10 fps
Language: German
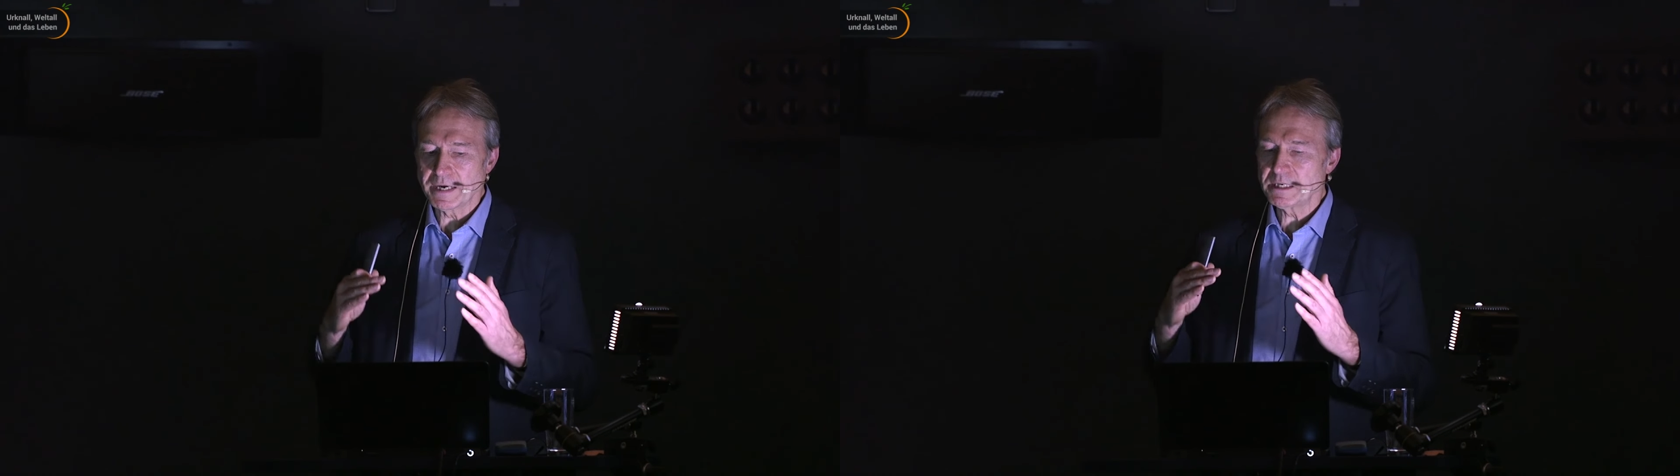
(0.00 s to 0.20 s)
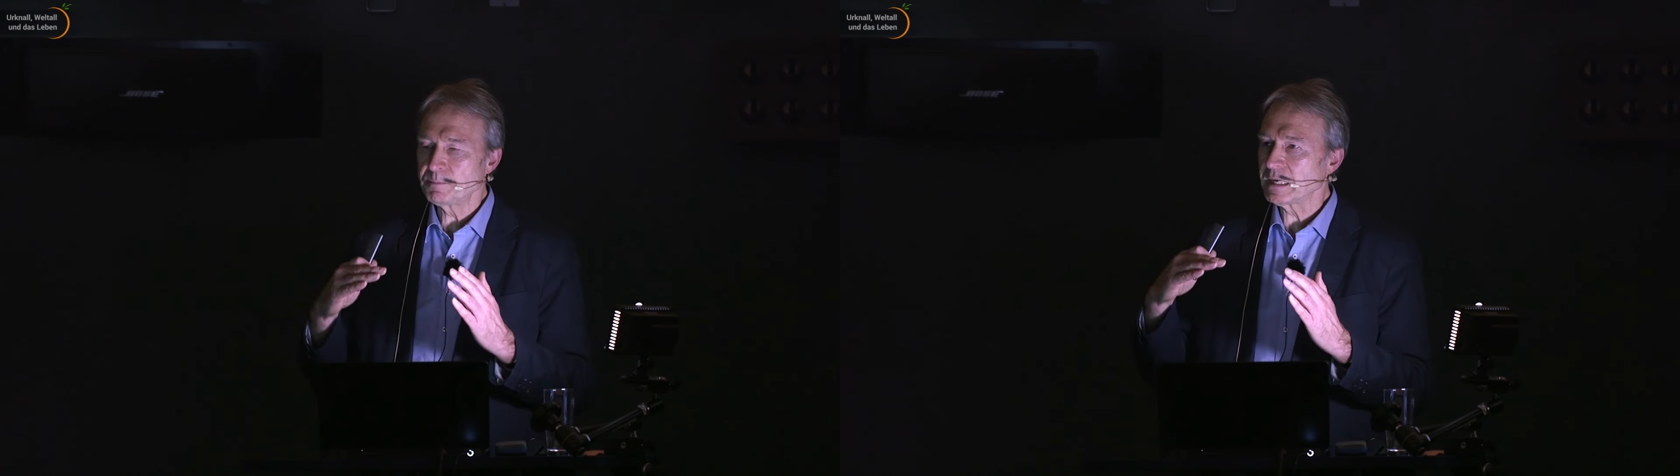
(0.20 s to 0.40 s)

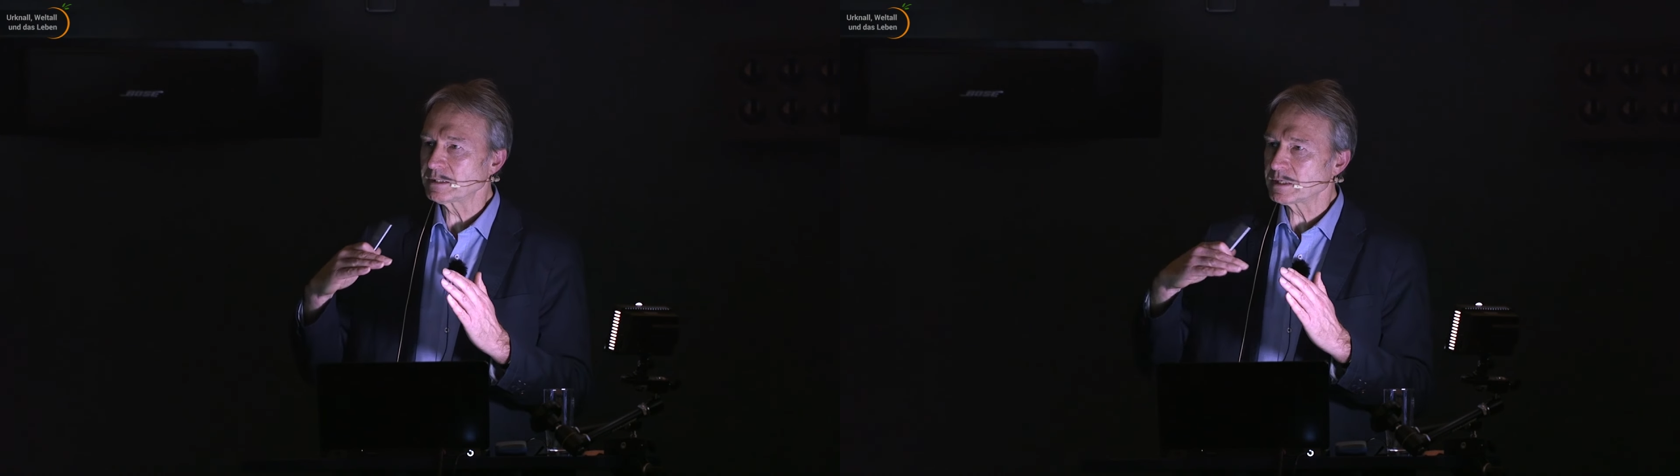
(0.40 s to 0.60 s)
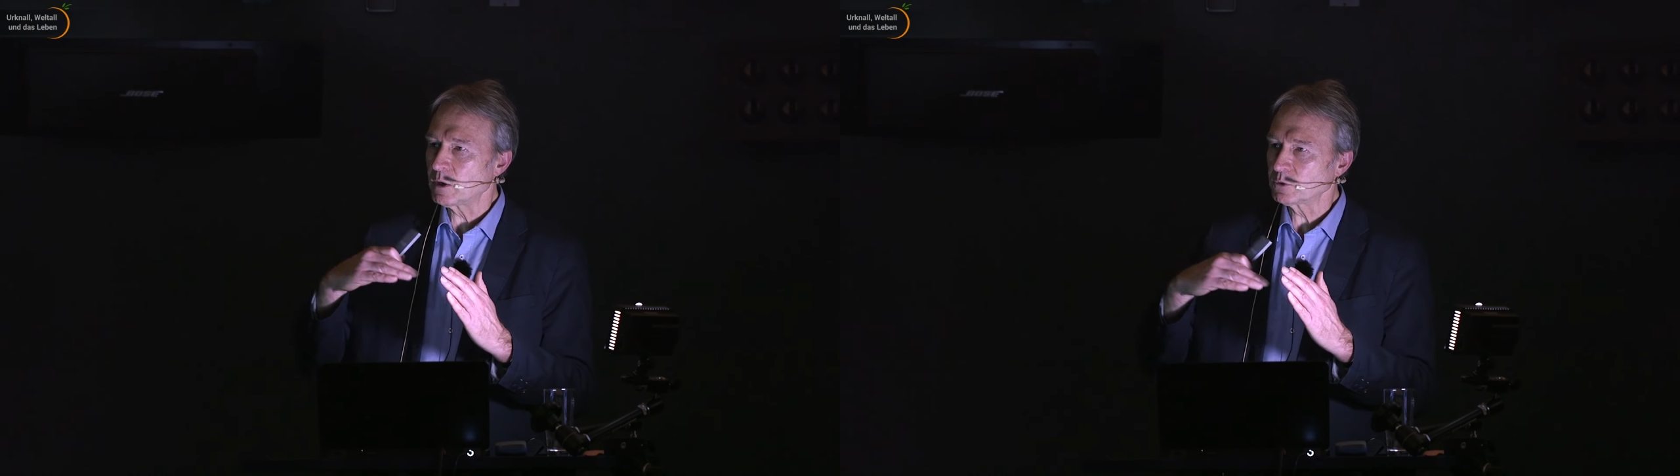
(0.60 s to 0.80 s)
eine
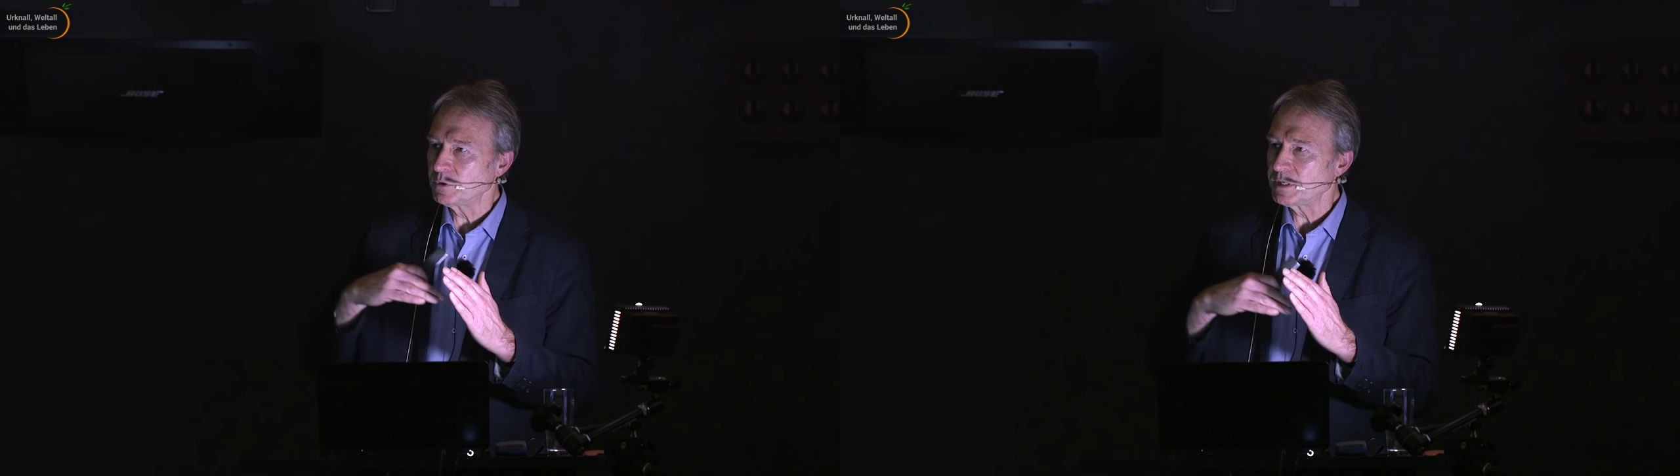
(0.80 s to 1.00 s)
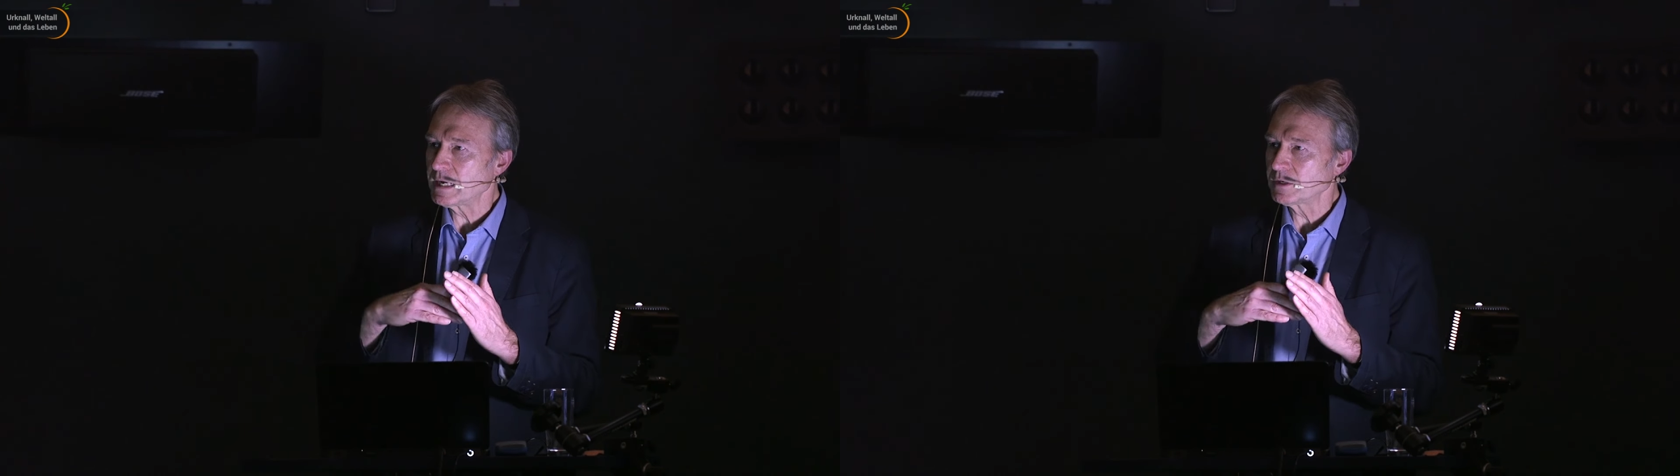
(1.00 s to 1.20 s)
Platte taucht
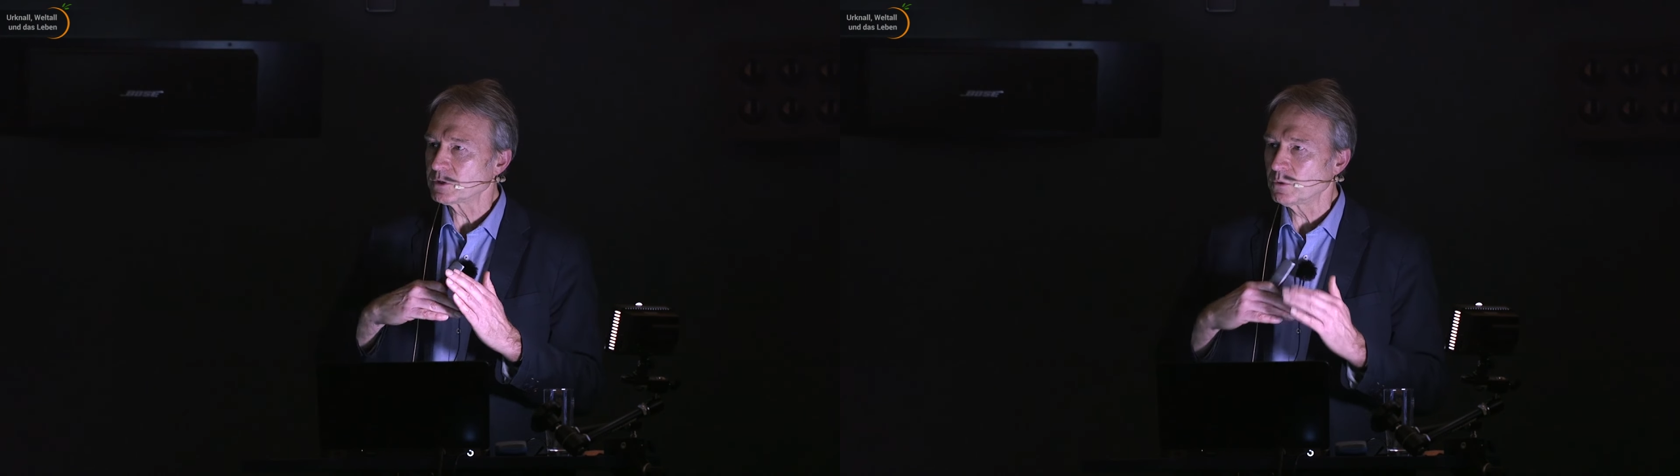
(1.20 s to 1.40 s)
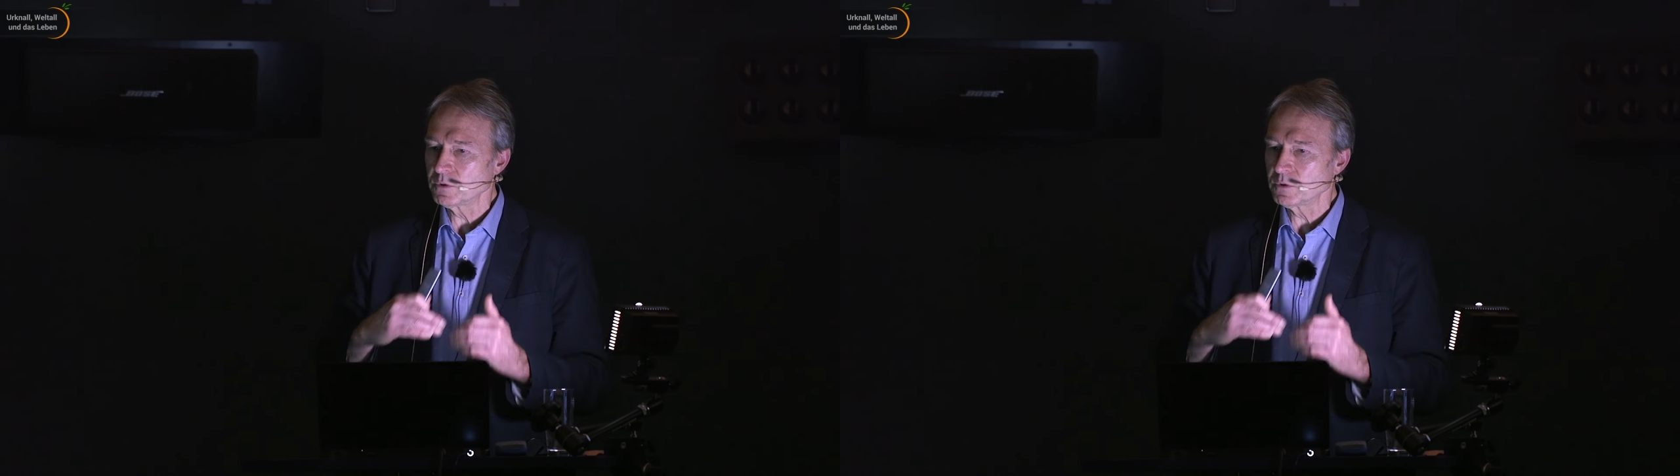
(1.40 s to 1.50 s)
unter die andere